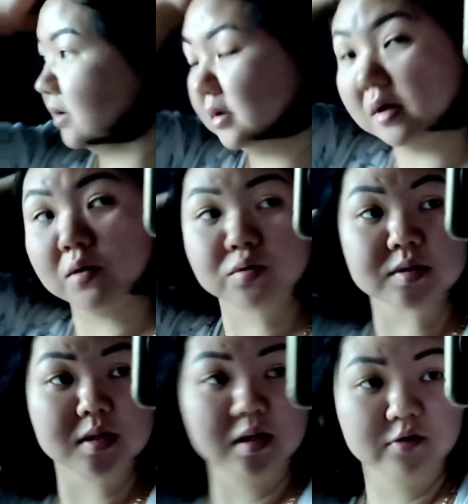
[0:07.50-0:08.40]
и так
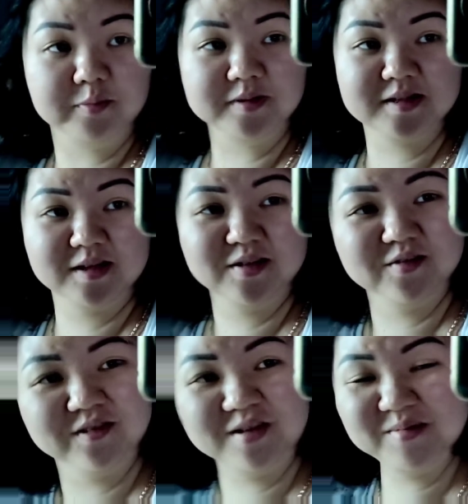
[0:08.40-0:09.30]
устала в последнее
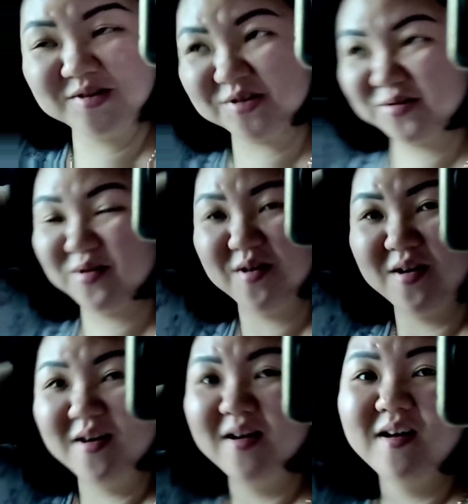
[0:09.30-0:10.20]
время, что
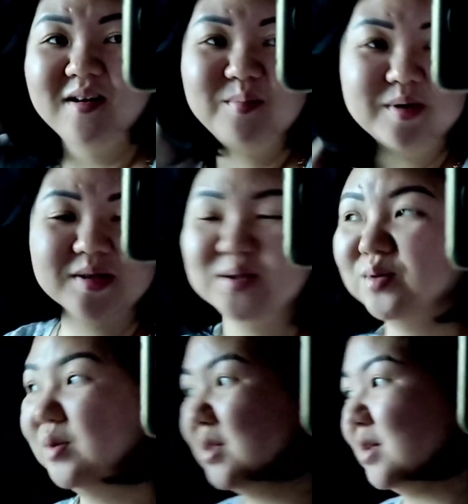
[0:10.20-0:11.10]

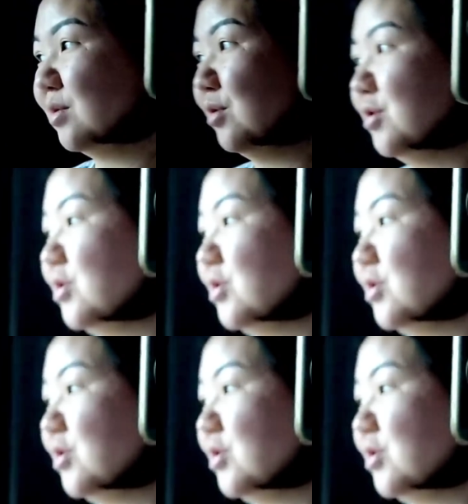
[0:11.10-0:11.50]
проснулась, и такое